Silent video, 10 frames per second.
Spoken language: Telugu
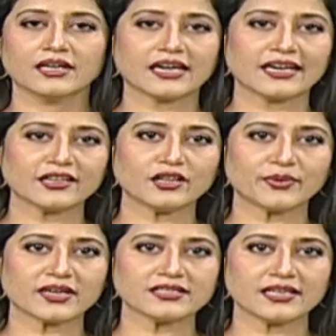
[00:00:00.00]
ఇక
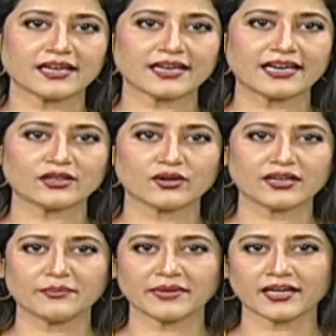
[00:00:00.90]
అనంతపురం జిల్లా
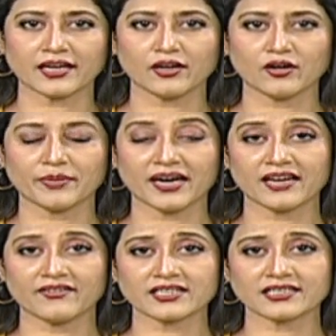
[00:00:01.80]
రాయదుర్గం మండలంలో
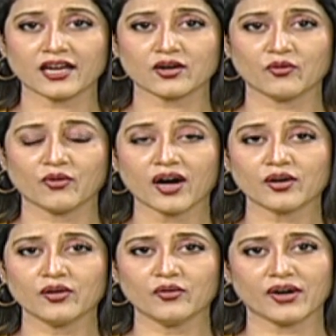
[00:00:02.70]
భారీ వర్షాలకు
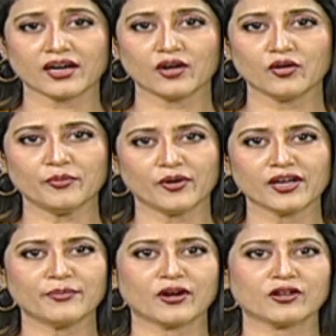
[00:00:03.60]
వాగులు వంకలు
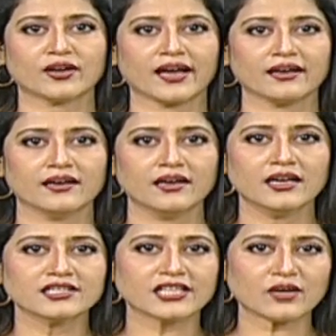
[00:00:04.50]
పొంగిపర్లుతున్నాయి
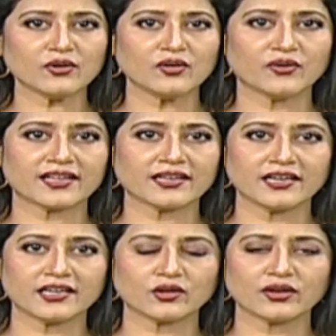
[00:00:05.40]
చెరువులు వరద
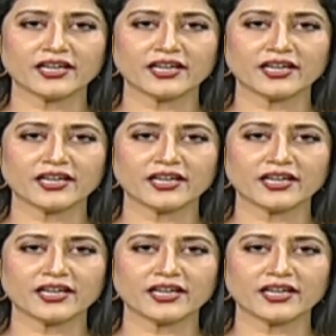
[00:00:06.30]
నీటితో